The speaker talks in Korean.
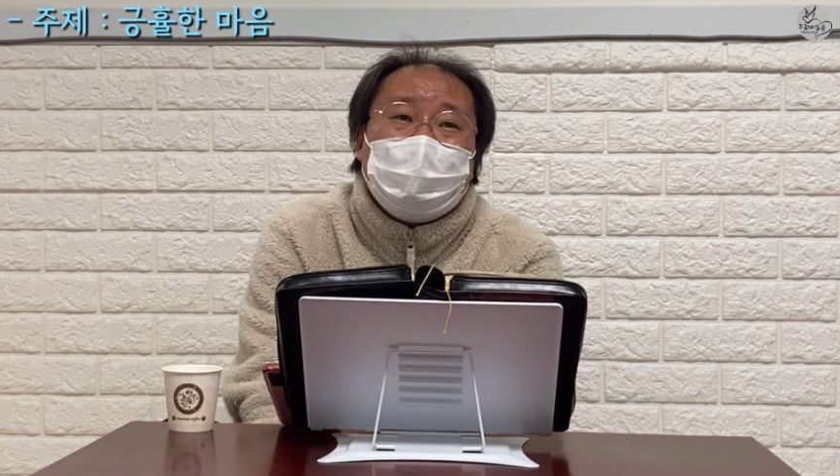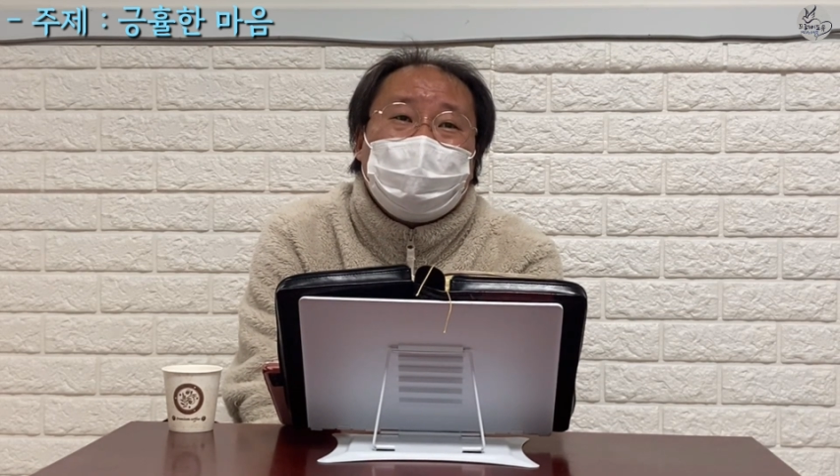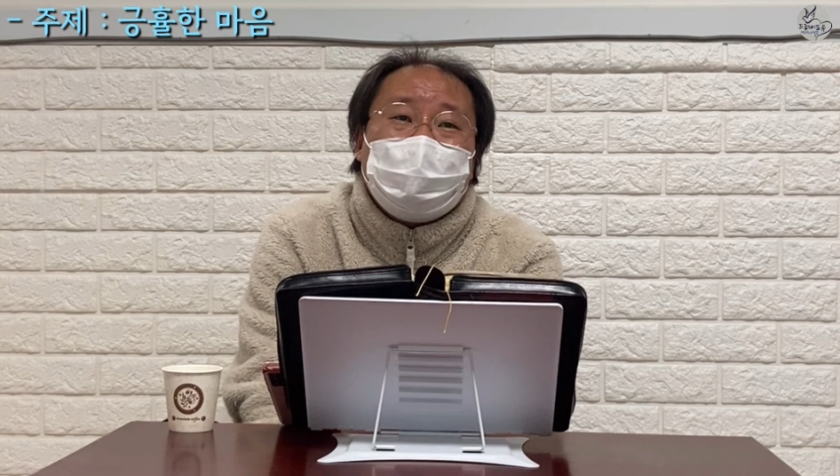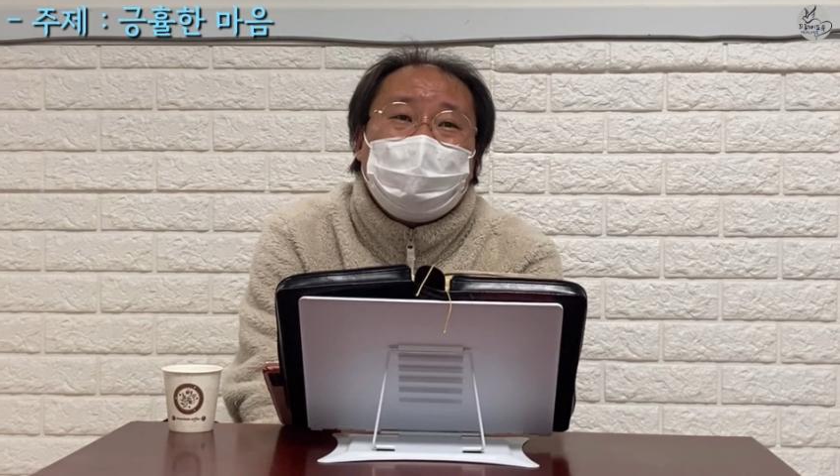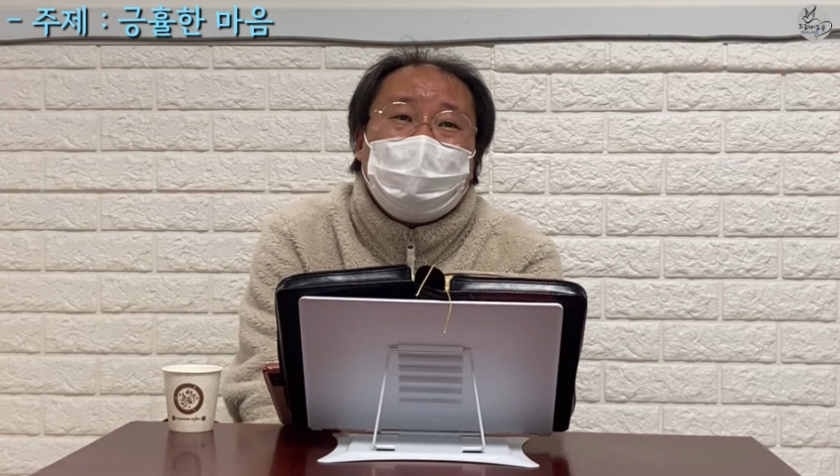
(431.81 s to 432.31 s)

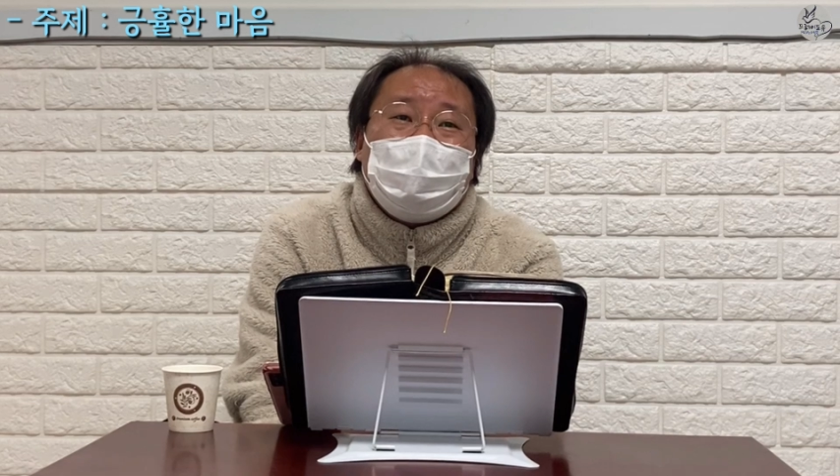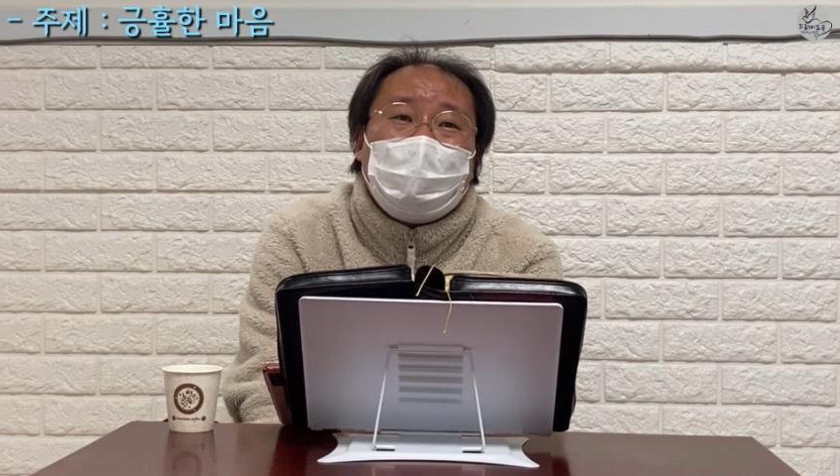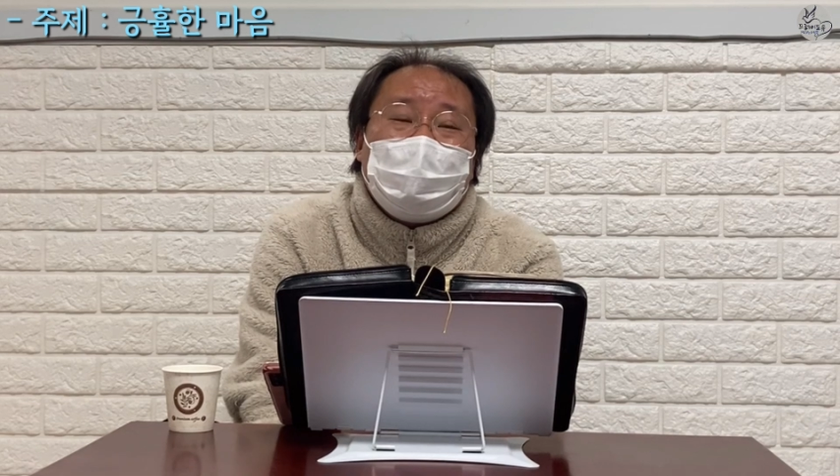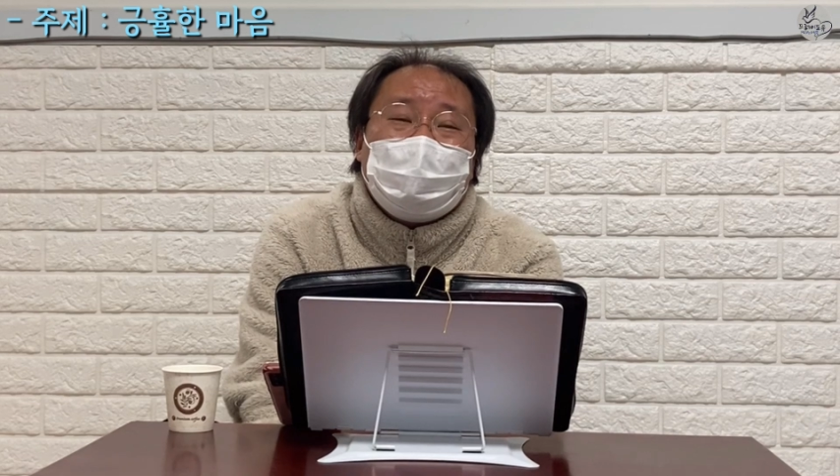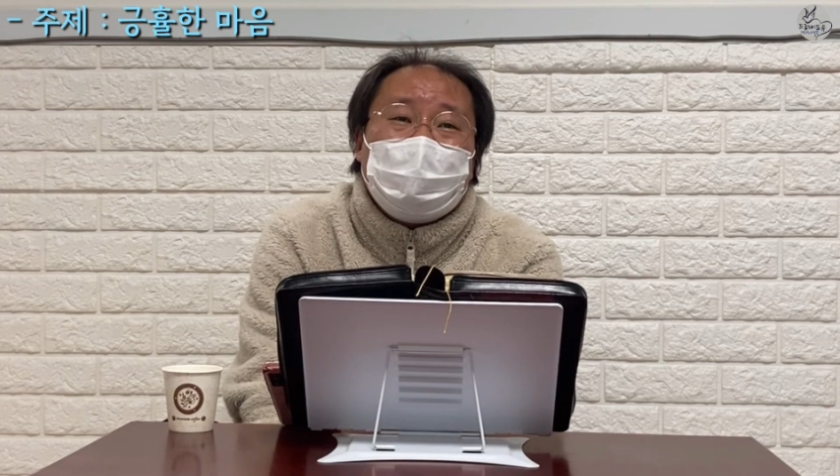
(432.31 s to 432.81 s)
솔직히
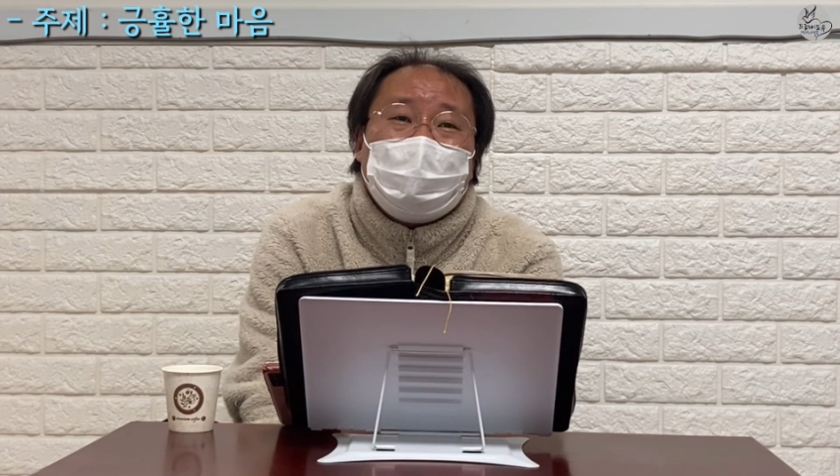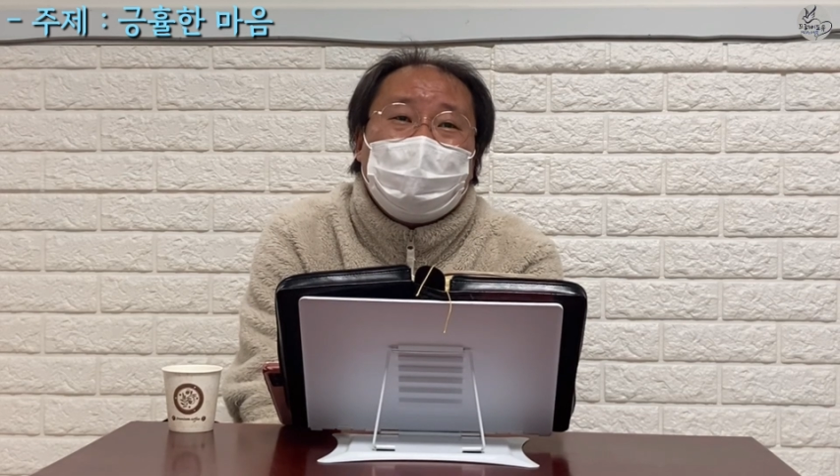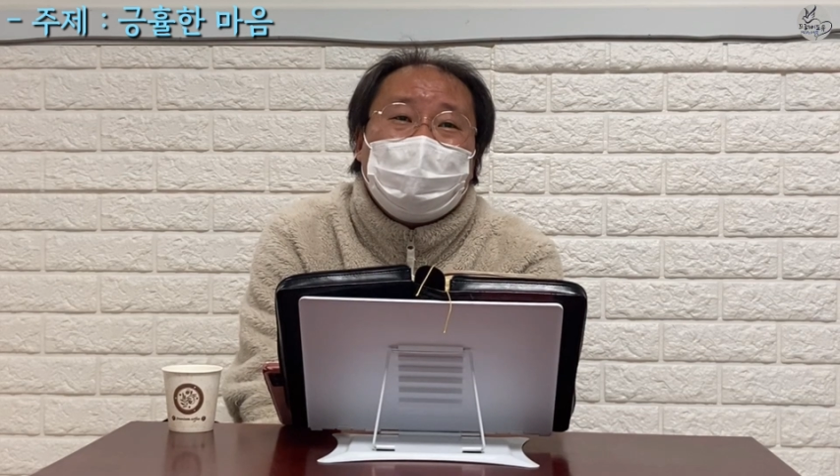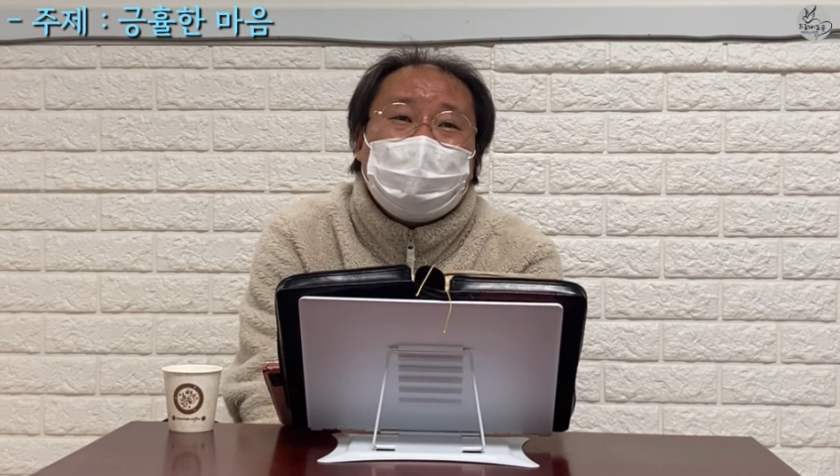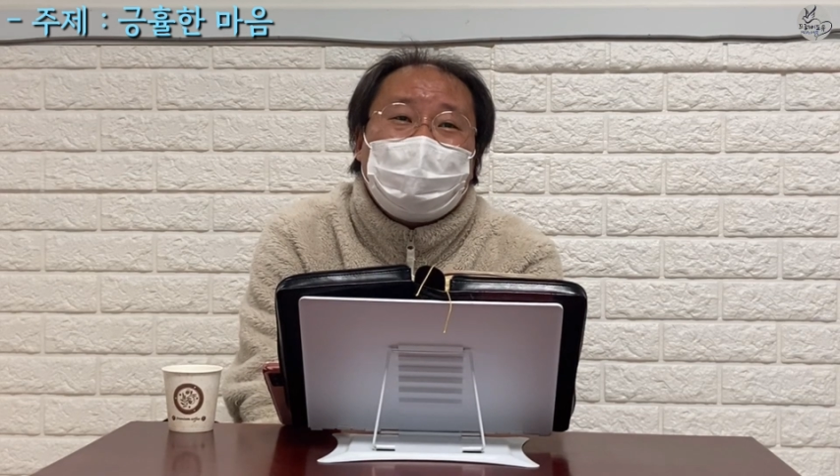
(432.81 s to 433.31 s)
말해서